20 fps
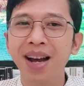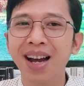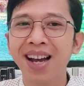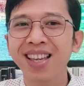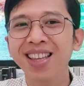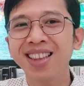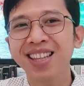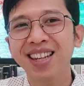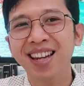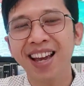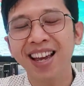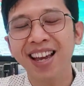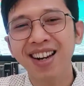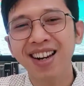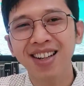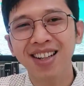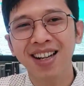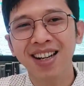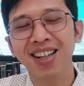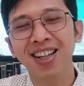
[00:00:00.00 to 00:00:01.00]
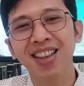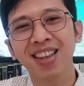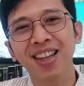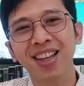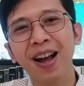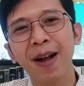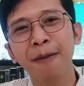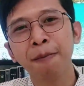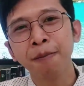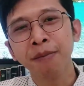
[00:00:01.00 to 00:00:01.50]
Makanya tidak heran kan
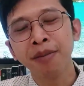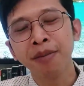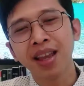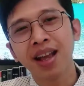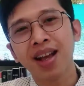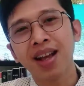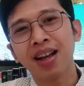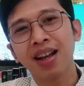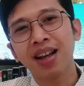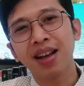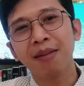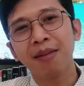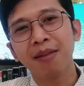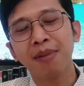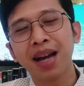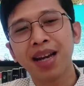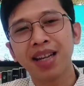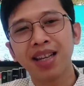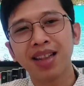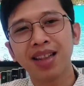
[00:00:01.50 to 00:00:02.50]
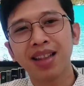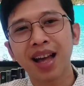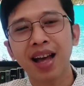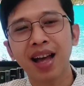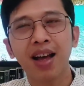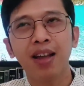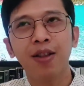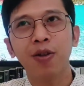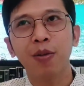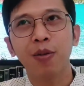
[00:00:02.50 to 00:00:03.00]
ketika e,
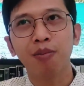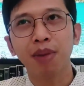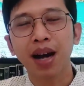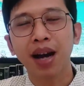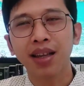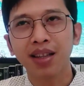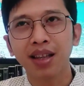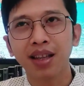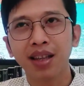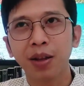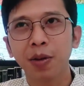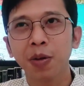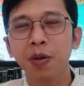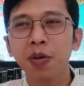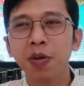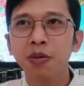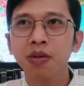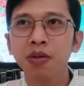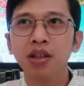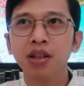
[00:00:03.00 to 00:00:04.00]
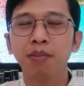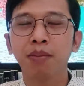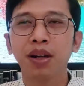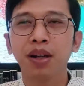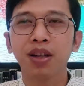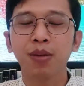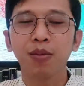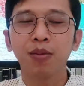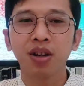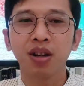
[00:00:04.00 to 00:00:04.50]
balita atau bayi itu
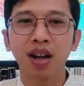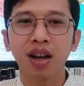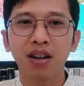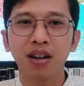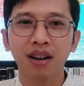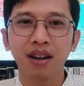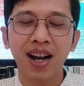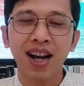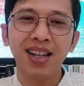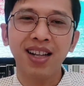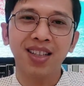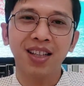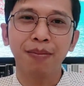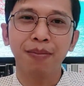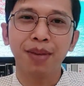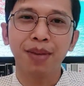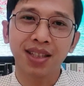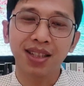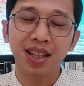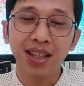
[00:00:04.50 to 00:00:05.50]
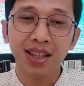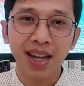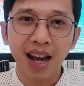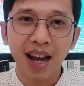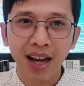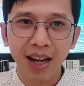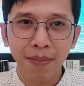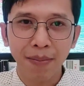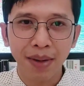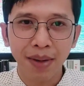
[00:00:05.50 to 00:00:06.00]
bertemu dengan orang asing, biasanya
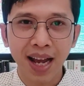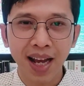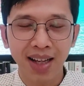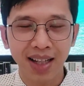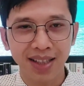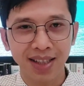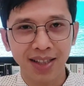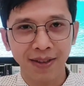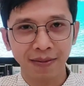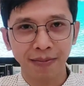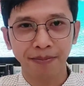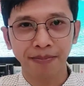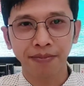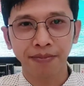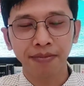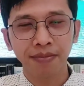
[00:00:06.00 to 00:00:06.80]
dia akan menangis.